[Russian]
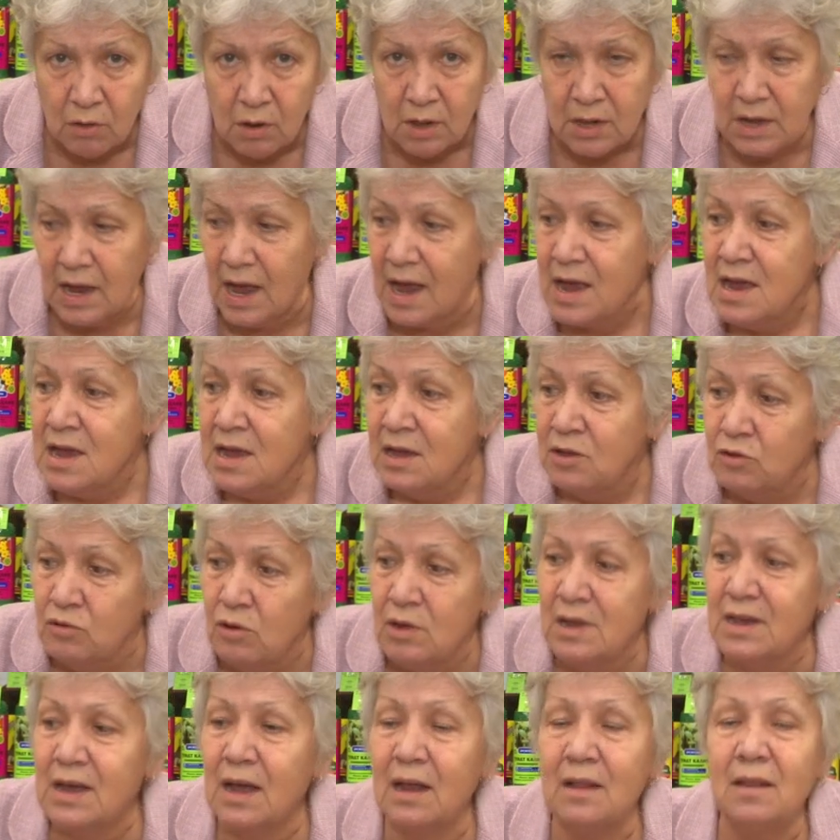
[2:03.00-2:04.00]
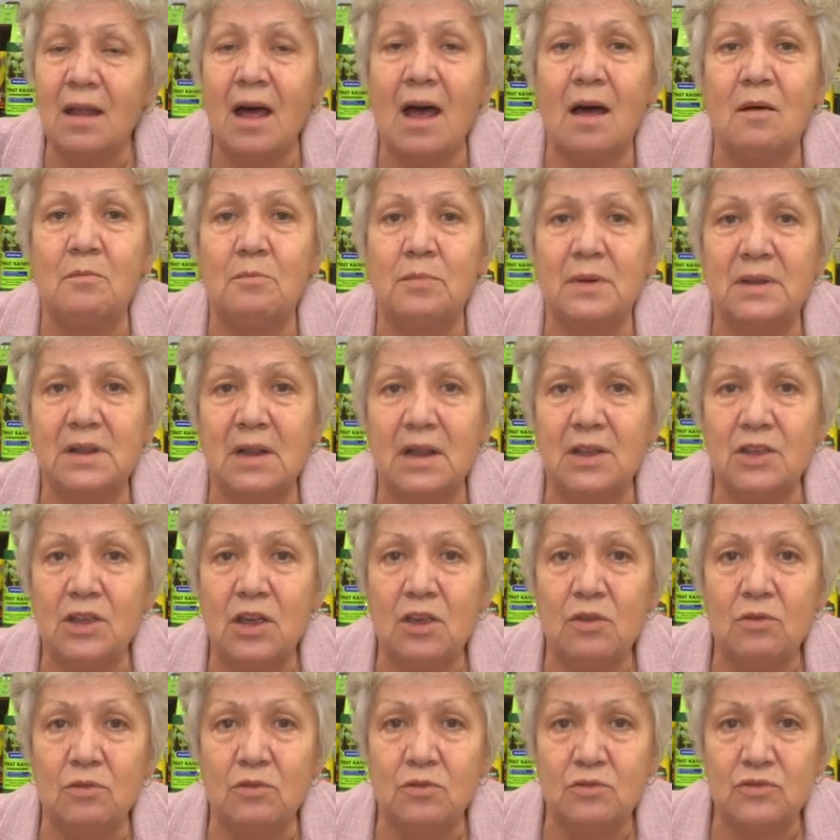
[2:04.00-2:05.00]
долго, только лампа для
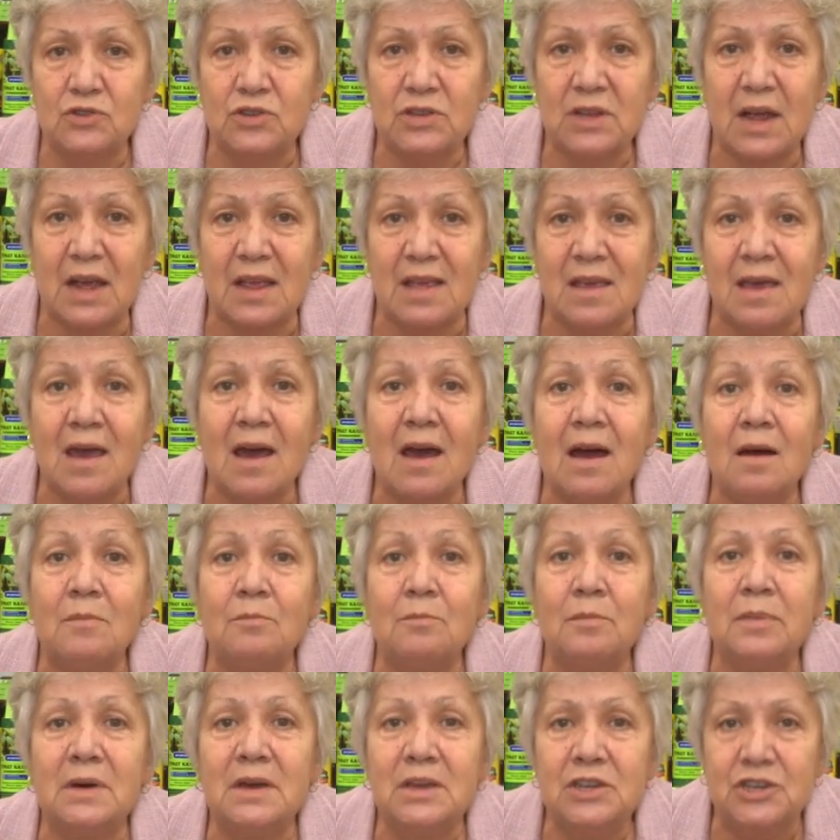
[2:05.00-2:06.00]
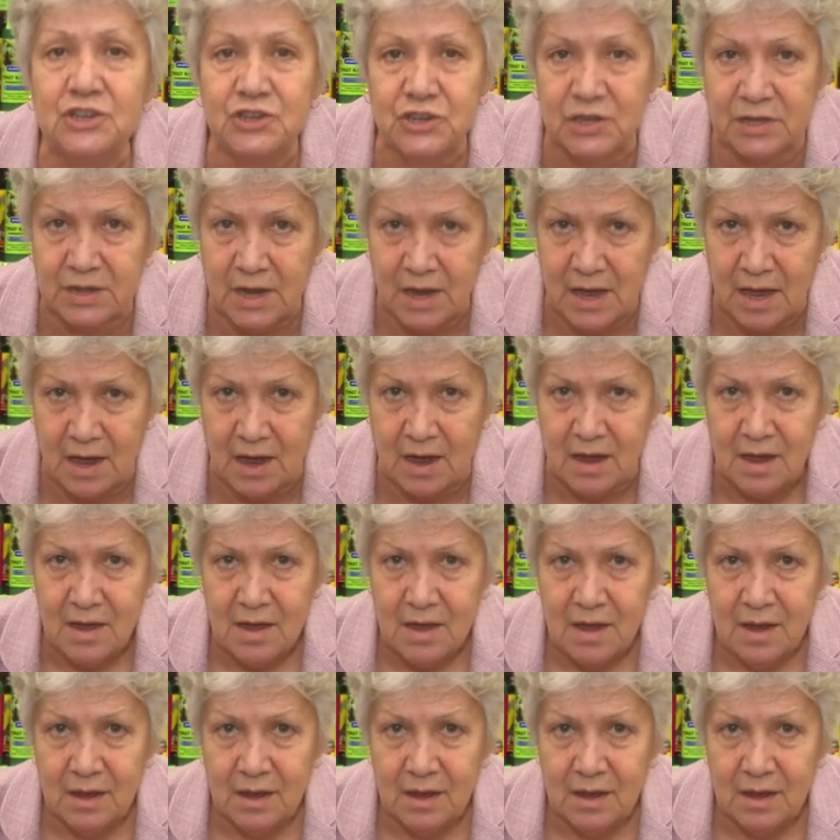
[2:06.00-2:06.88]
нее нужна необычная –